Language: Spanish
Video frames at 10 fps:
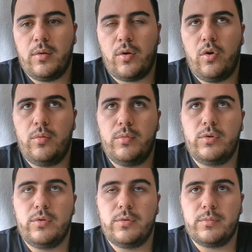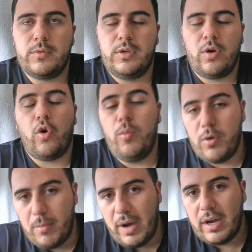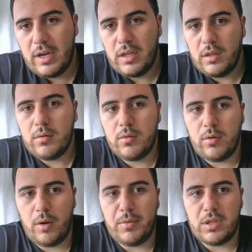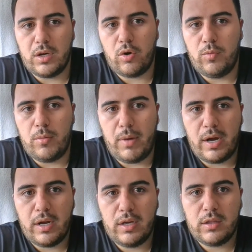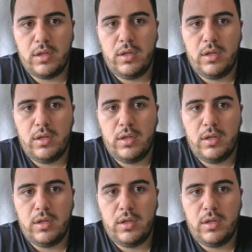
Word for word: como, como imágenes, administra como imágenes.